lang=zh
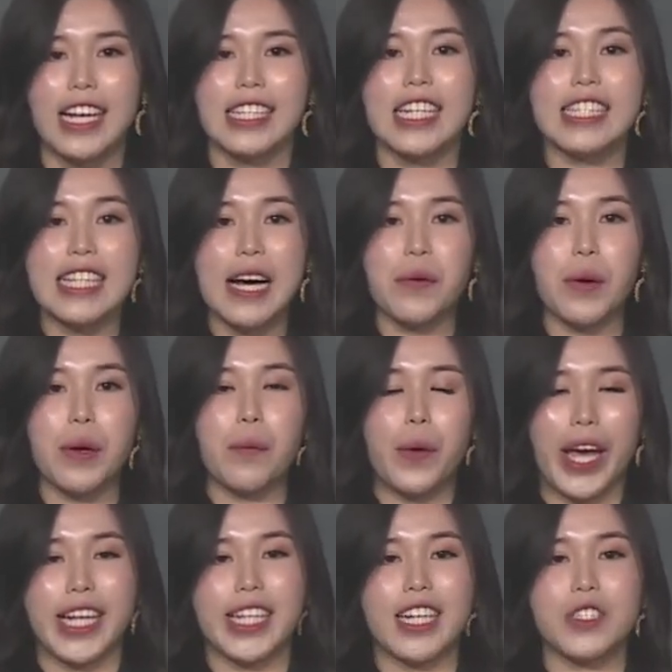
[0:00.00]
那当归
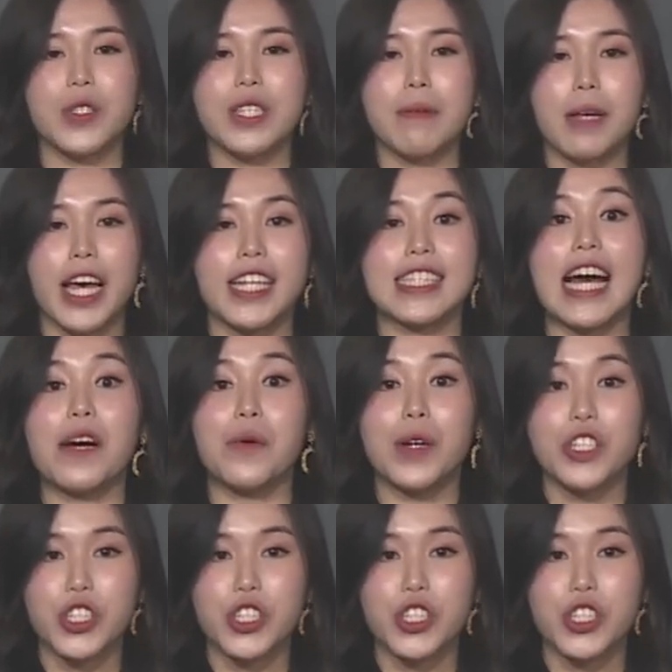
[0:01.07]
尾呢，就是哎，当归